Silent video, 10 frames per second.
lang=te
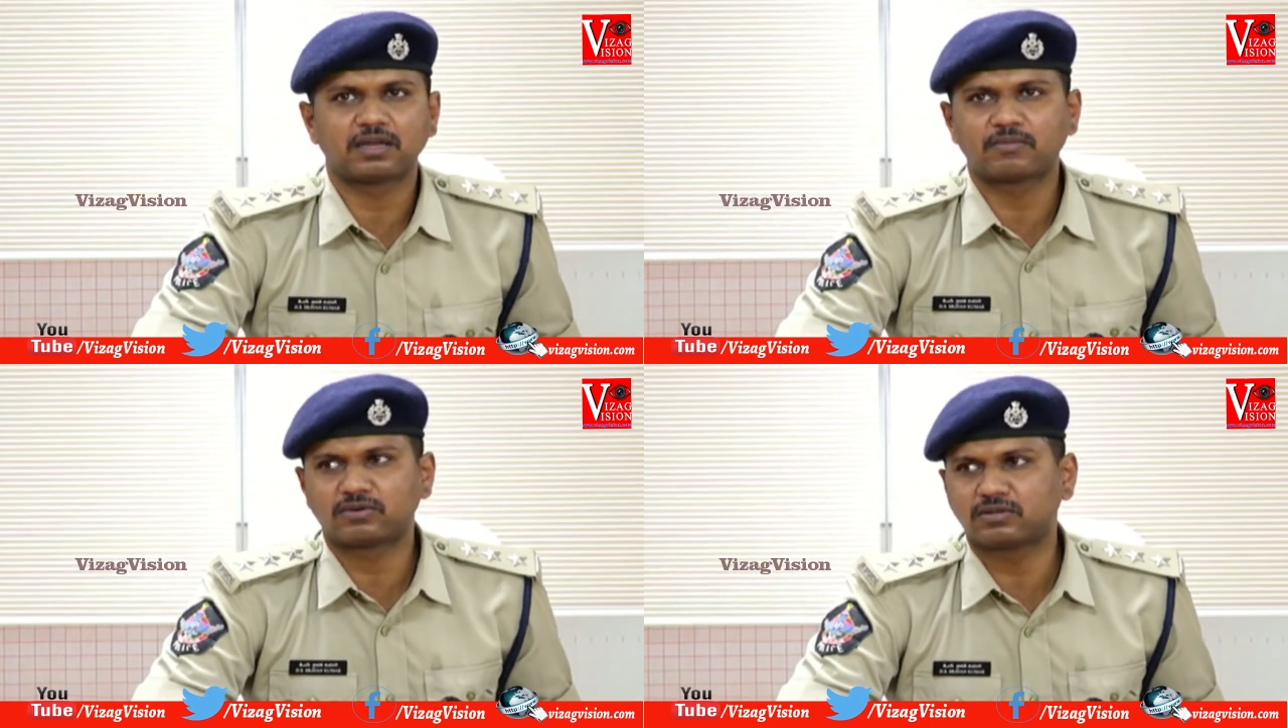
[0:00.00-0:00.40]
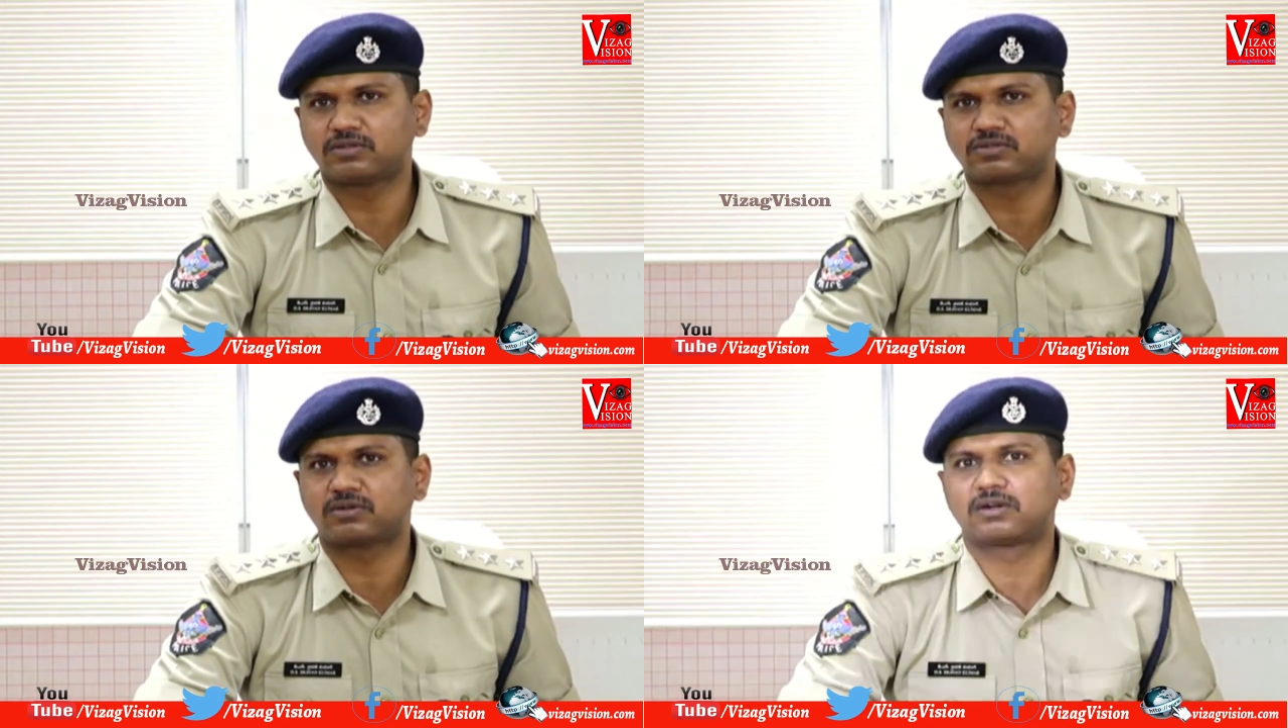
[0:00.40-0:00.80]
అమౌంట్
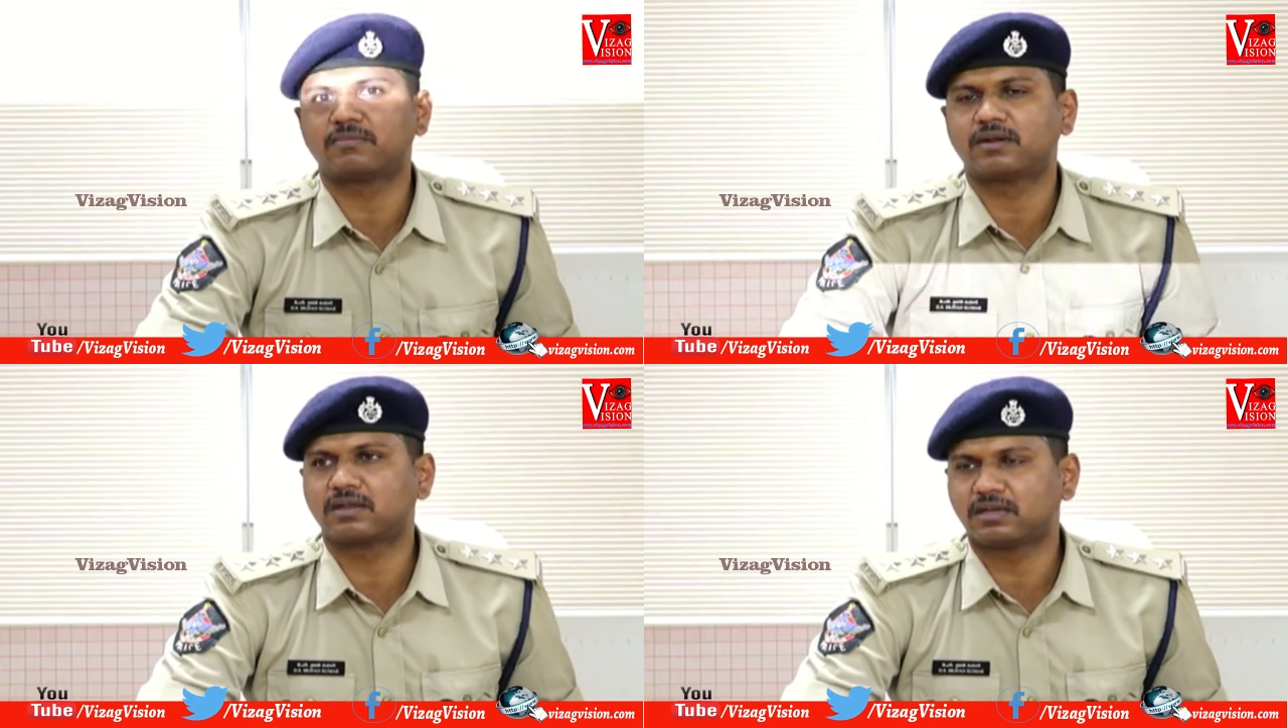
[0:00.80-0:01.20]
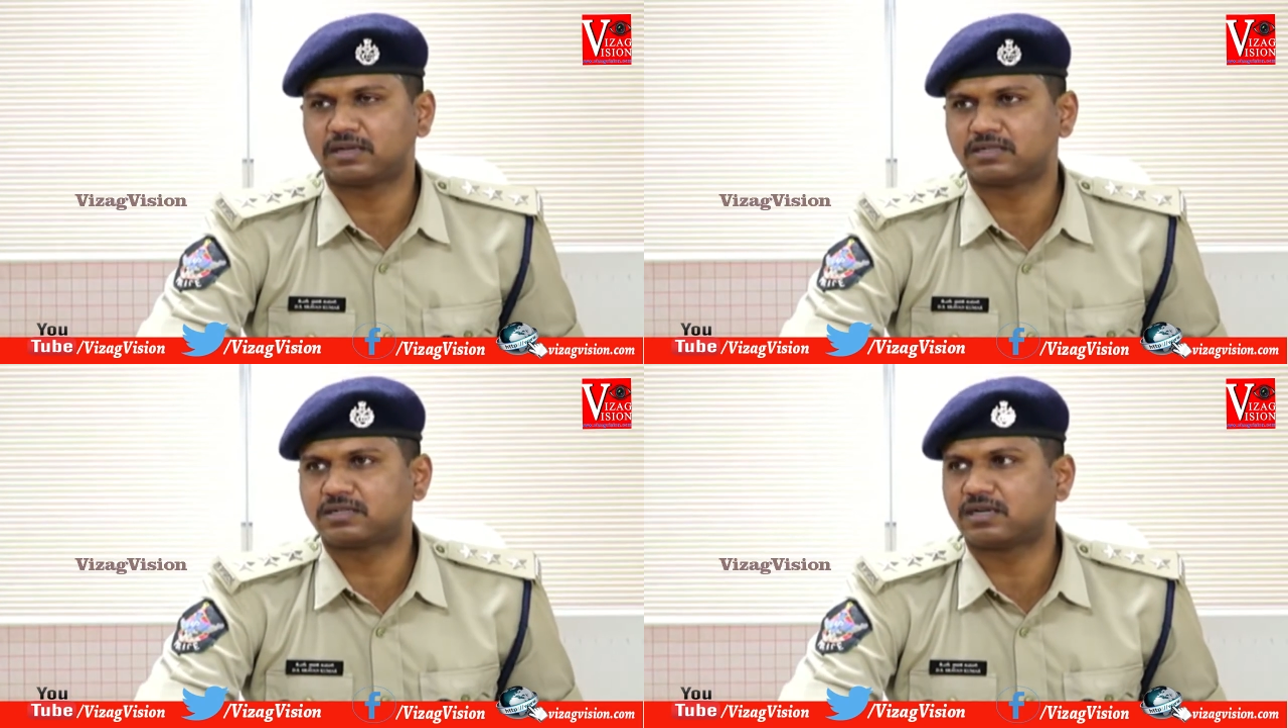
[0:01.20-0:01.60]
తీసుకున్నాడు మనకి
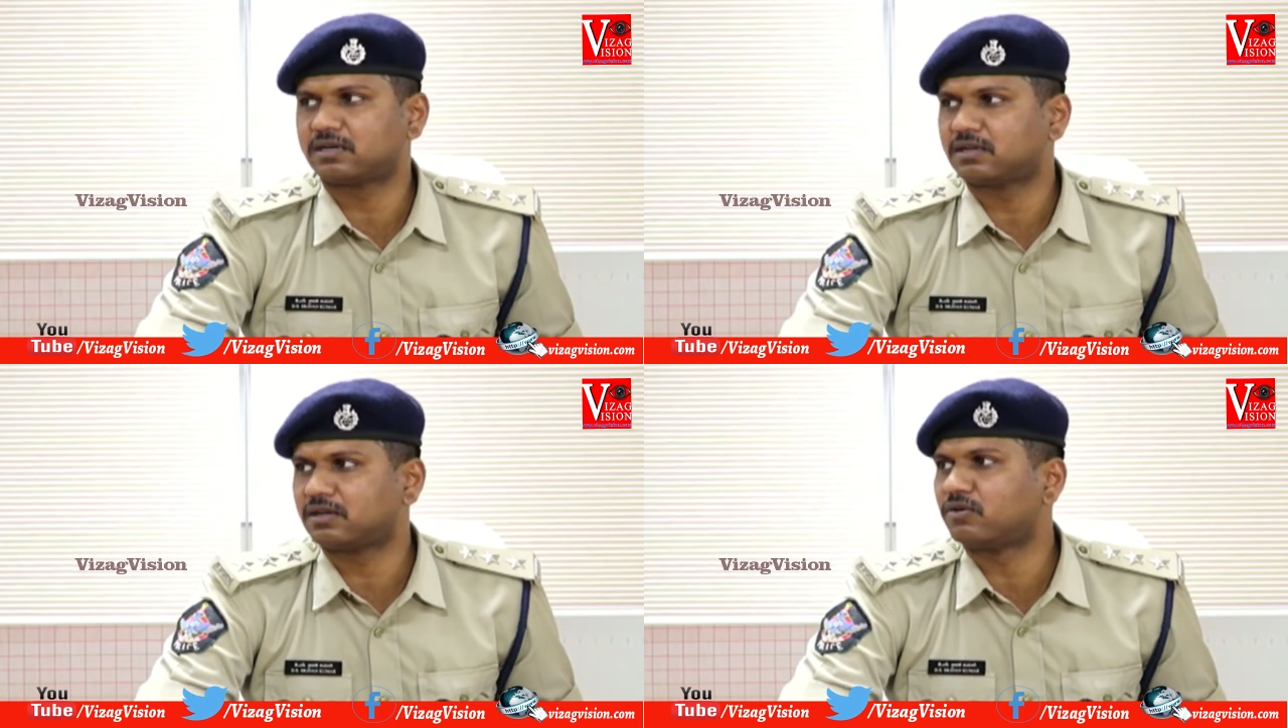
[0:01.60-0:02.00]
ఇన్స్టెంట్